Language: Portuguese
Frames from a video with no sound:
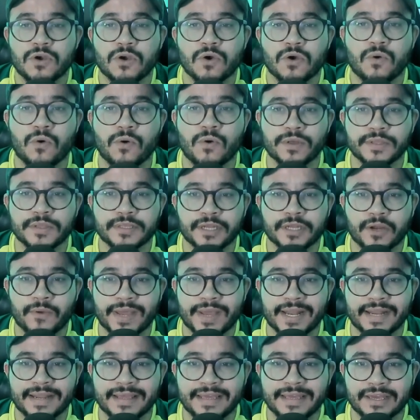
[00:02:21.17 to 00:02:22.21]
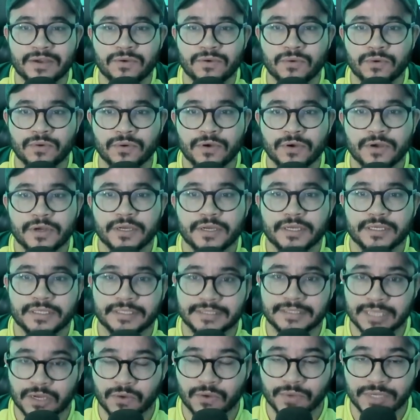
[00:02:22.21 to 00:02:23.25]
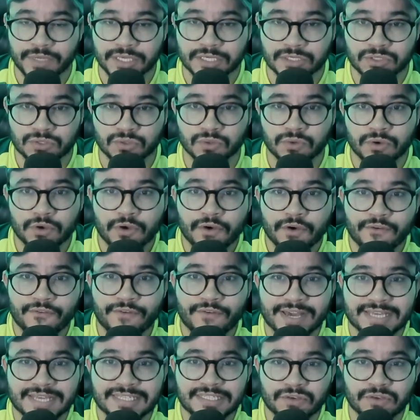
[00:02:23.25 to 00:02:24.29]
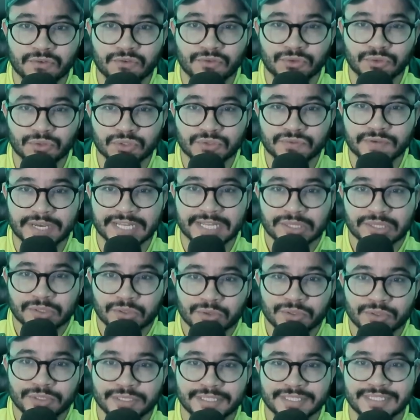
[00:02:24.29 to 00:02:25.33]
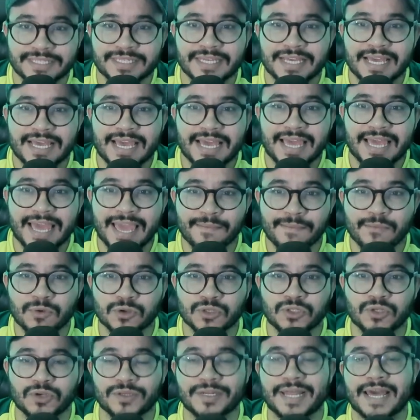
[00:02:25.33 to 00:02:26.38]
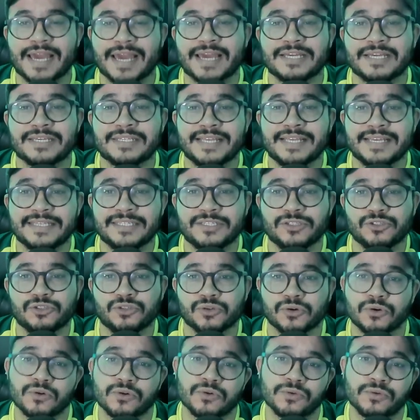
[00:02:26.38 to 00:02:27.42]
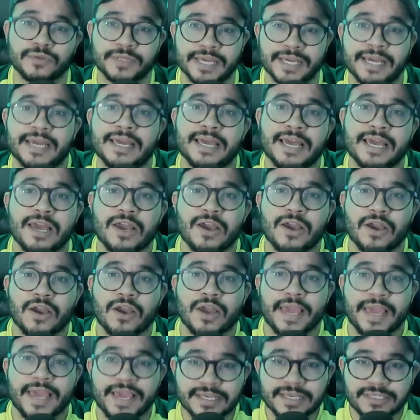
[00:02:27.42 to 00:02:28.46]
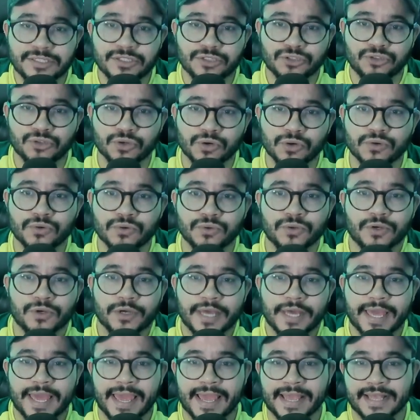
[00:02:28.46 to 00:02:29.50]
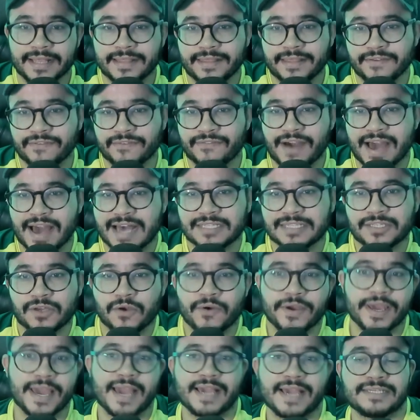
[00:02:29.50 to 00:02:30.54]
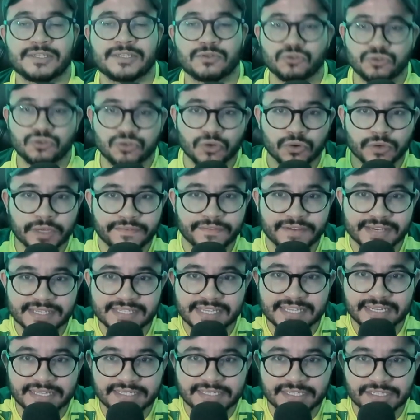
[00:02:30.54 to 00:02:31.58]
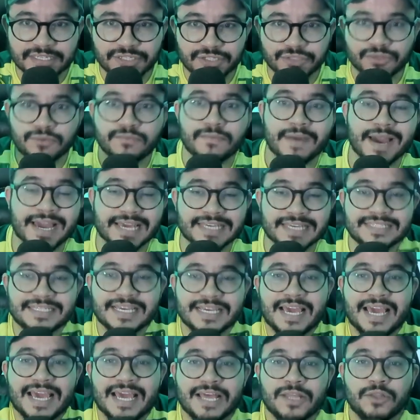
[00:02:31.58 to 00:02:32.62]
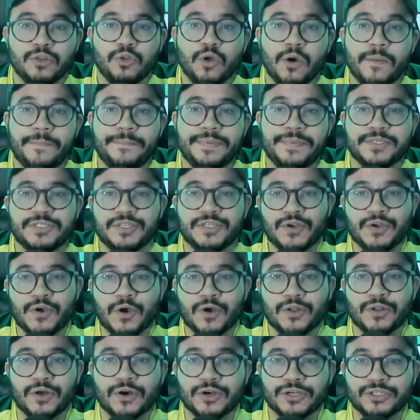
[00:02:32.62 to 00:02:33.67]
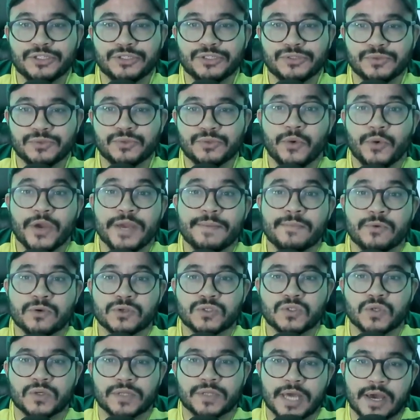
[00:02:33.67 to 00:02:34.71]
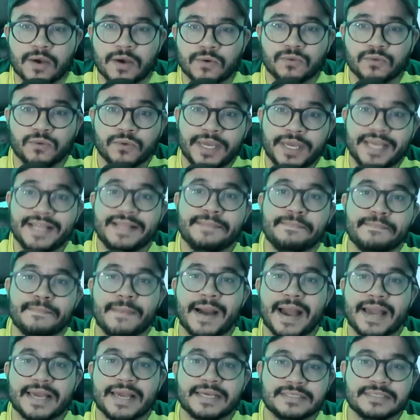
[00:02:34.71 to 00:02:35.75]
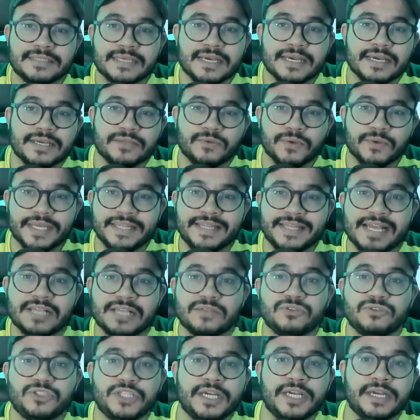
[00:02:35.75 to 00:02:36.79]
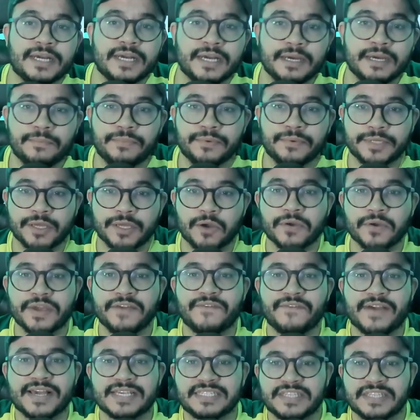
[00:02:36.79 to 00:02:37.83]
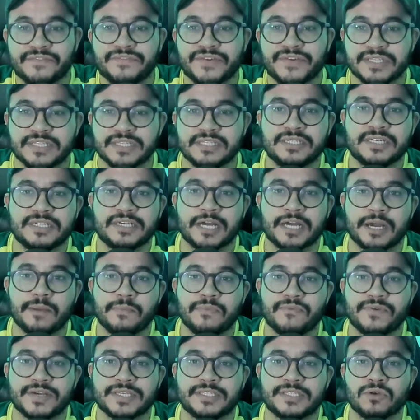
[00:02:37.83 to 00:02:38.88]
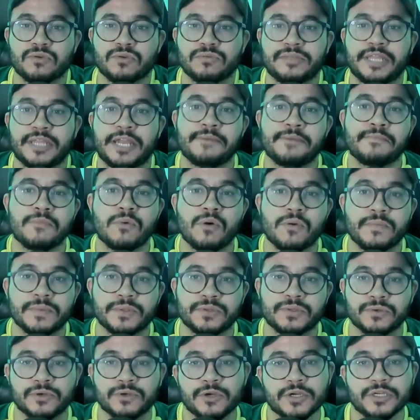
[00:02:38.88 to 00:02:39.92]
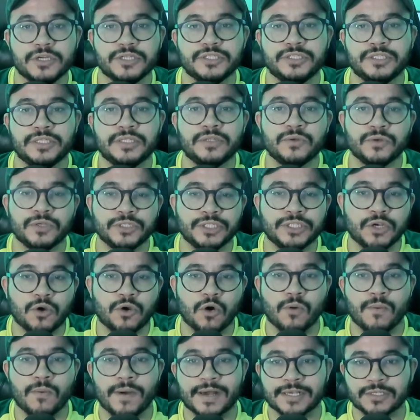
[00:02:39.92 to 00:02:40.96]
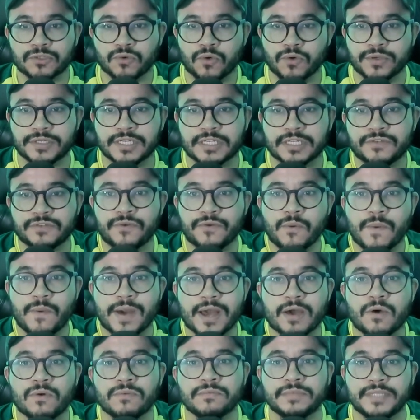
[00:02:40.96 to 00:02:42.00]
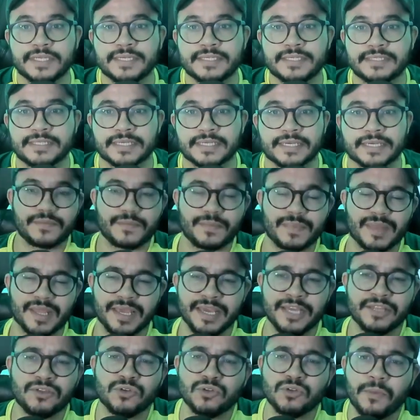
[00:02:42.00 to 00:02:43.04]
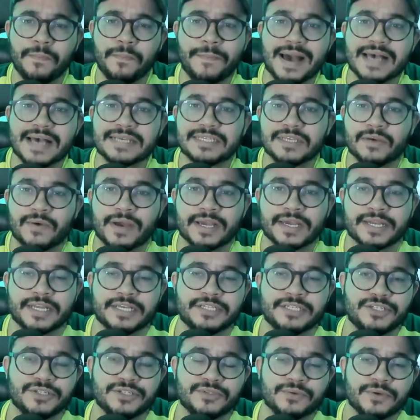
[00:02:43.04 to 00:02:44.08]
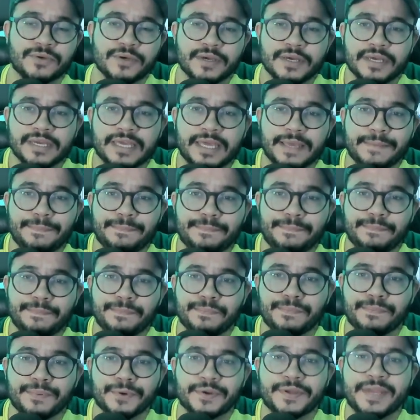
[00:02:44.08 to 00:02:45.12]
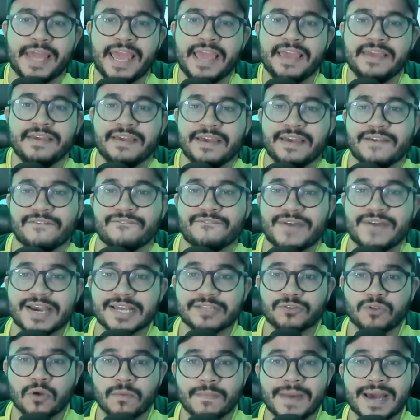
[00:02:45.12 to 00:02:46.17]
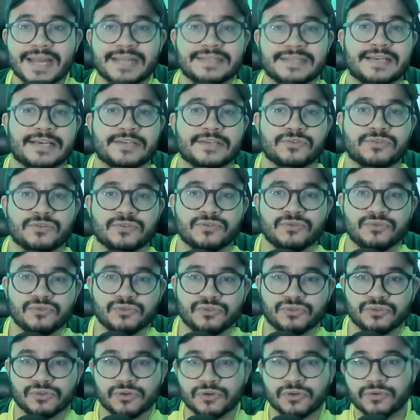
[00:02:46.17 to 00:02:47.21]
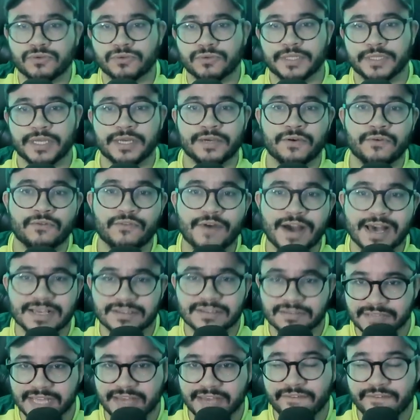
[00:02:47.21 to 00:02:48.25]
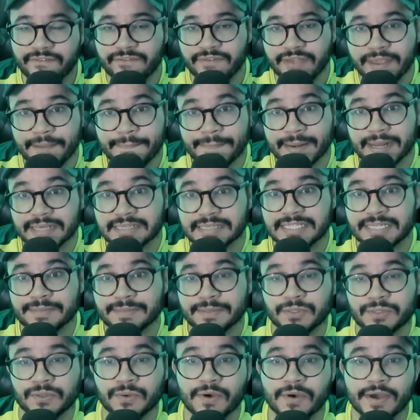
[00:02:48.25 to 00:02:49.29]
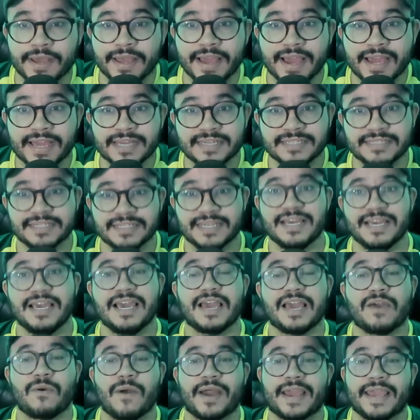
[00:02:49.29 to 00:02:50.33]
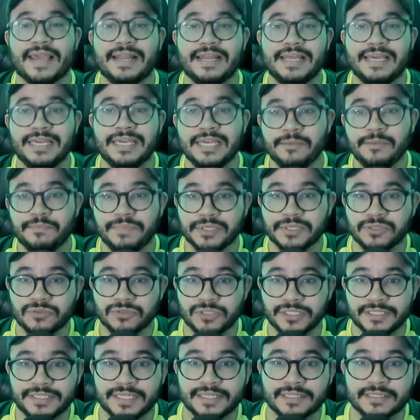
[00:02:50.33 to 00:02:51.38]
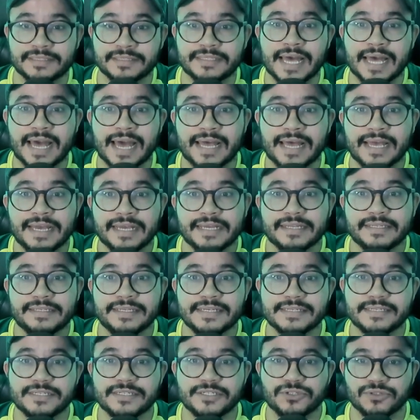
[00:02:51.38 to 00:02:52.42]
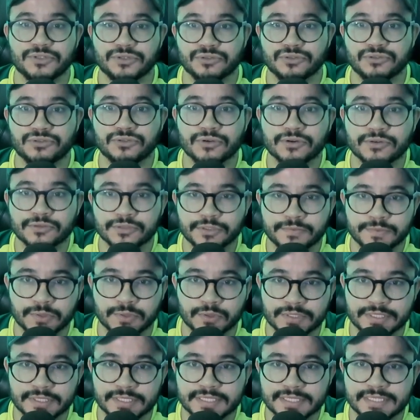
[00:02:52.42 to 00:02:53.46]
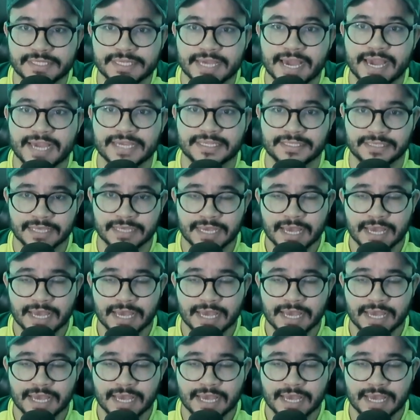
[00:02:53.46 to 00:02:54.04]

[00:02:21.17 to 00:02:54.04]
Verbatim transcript: contra o elenco. Então isso vai ser um dos fatores emocionais desse jogo, né? Esse jogo entre Vasco e Goiás é um jogo que vai ser decidido mais no psicológico, no emocional do que mais do que dentro de campo, né? O que vai ser feito dentro de campo vai ser o termômetro de, de como as coisas vão acontecer. E tudo passa, eu acredito, que por quem vai tomar as ações do jogo, né? O Vasco deve vir para cima do Goiás com aquele ímpeto de tentar decidir o jogo nos minutos iniciais